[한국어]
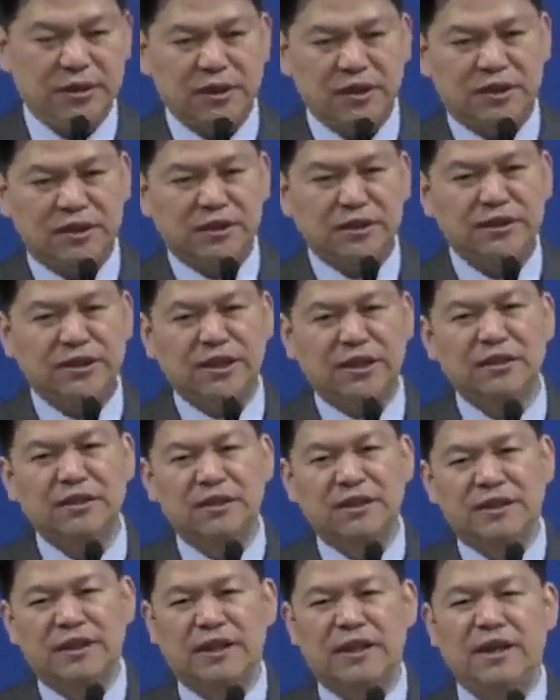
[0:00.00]

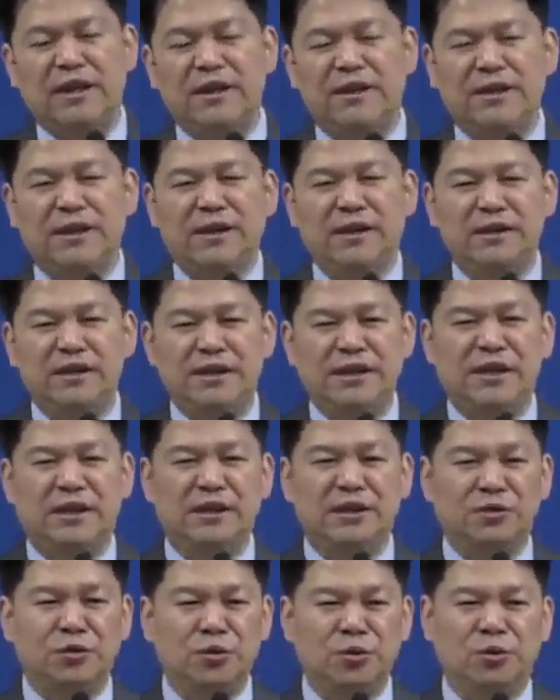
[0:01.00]
등잔 때에 대한
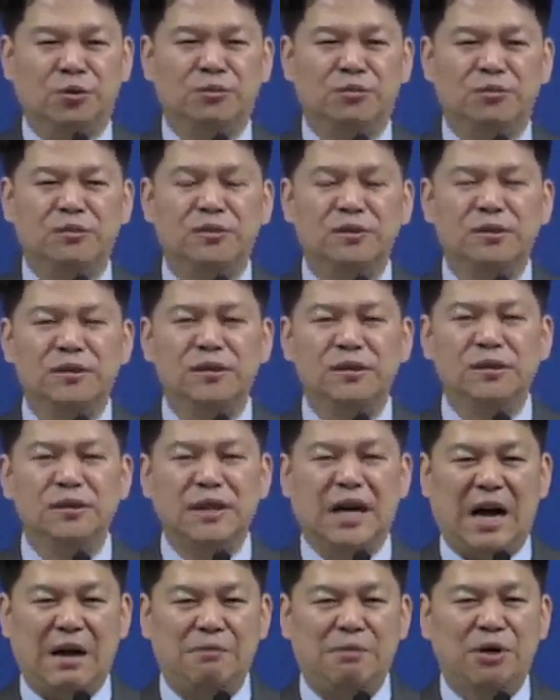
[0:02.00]
이야기도
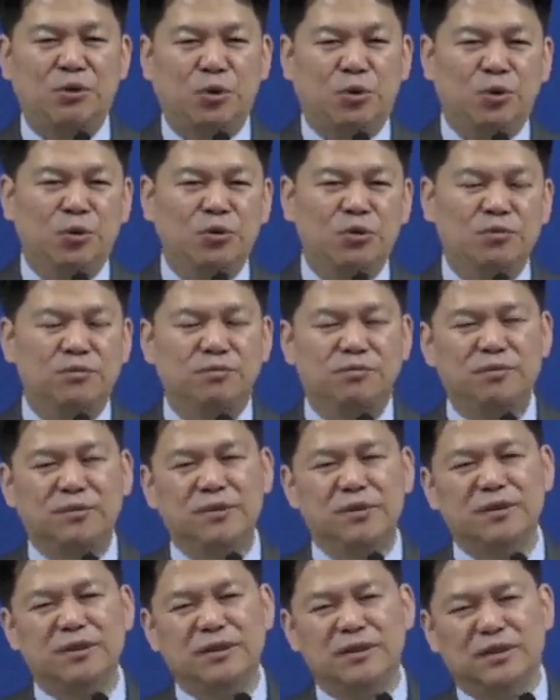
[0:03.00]
아마도
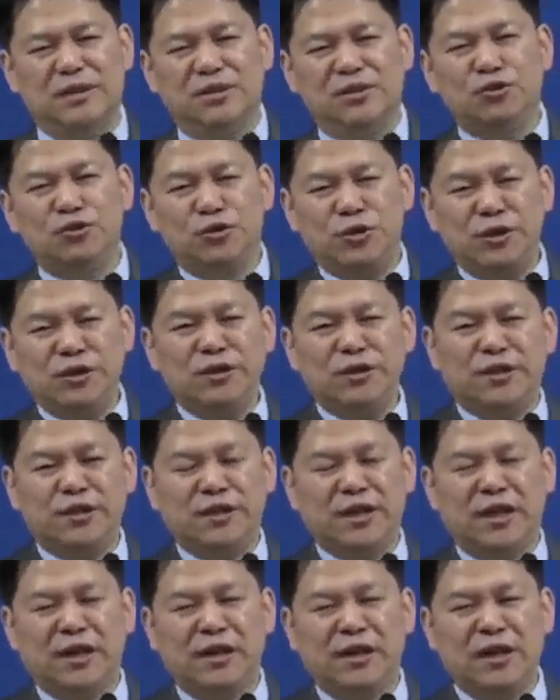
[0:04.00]

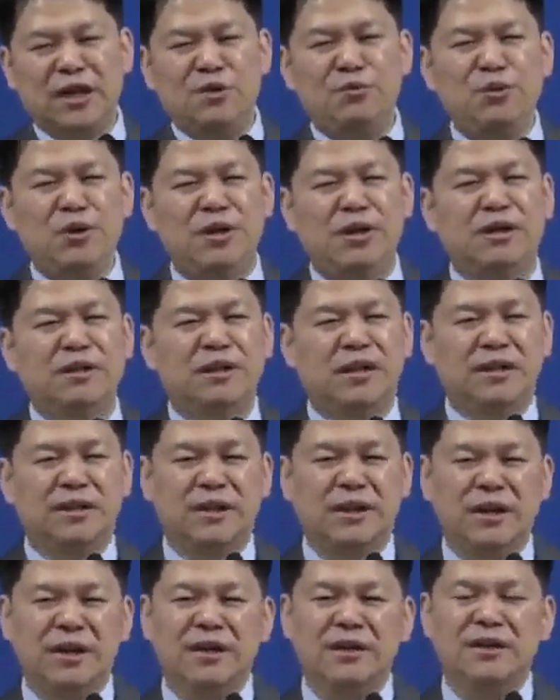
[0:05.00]
출애굽기나 레위기를 할
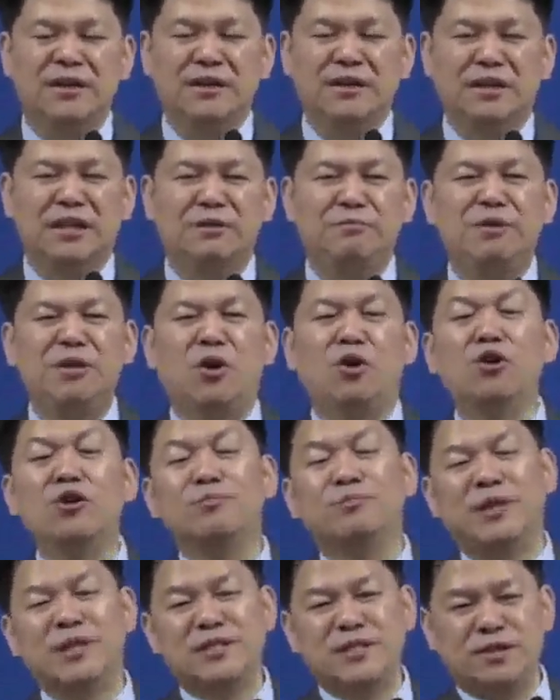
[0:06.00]
때 이미
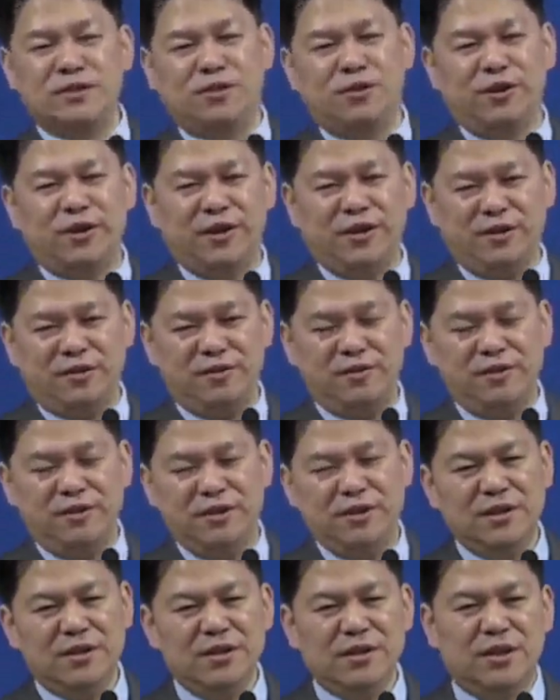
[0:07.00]
언급됐을 거예요.
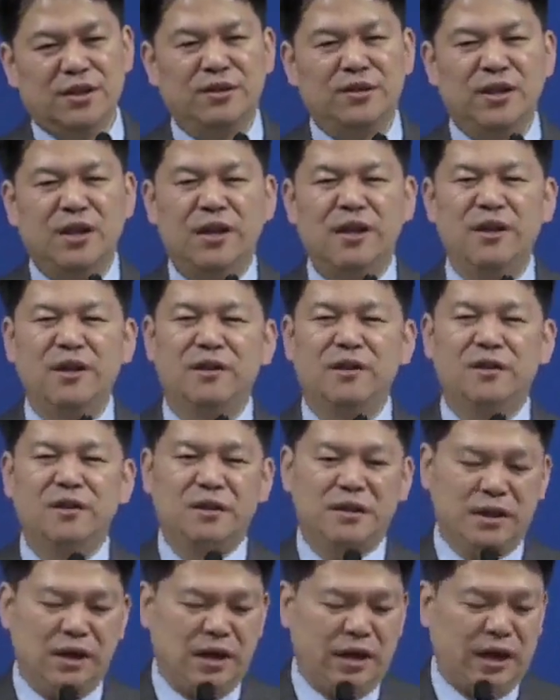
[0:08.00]
그런데
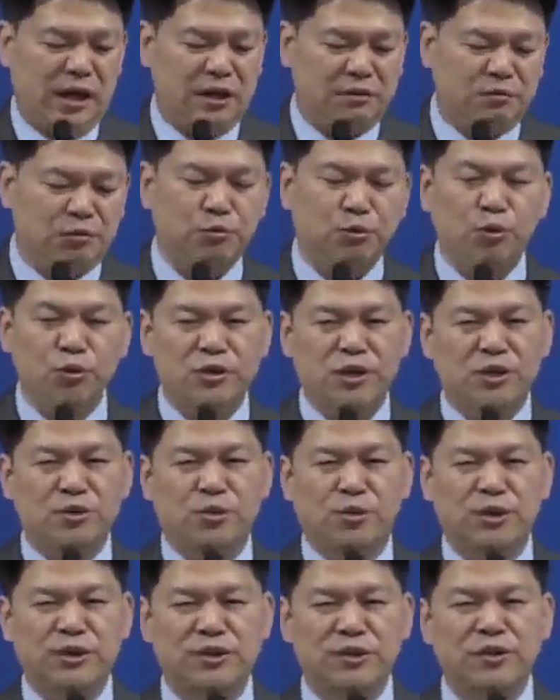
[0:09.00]
하나님은 모세를
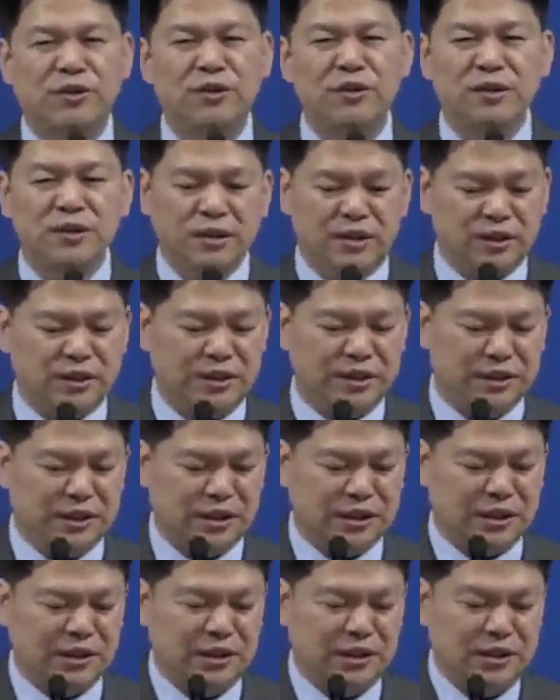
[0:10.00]
통해서 그
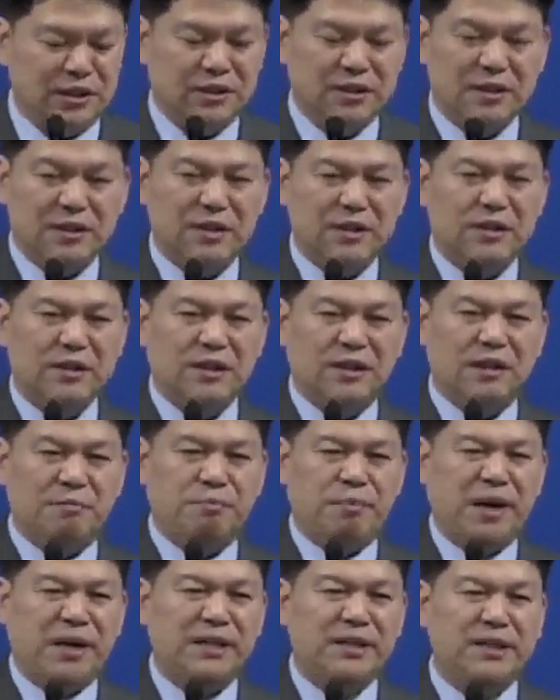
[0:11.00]
이야기를 이
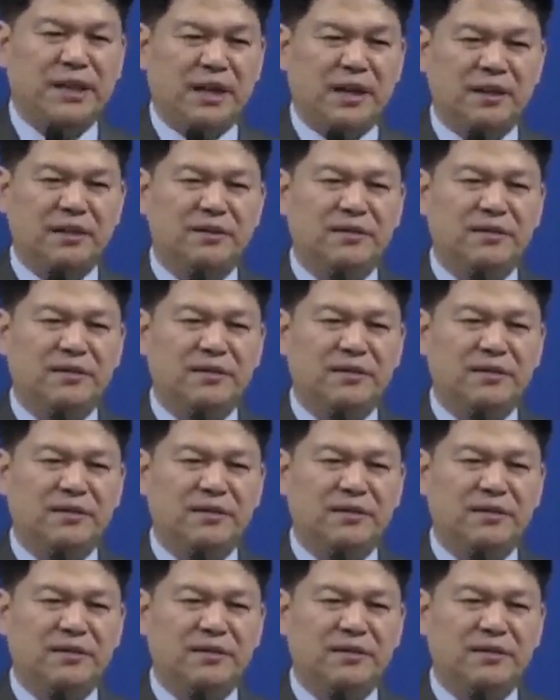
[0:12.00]
8장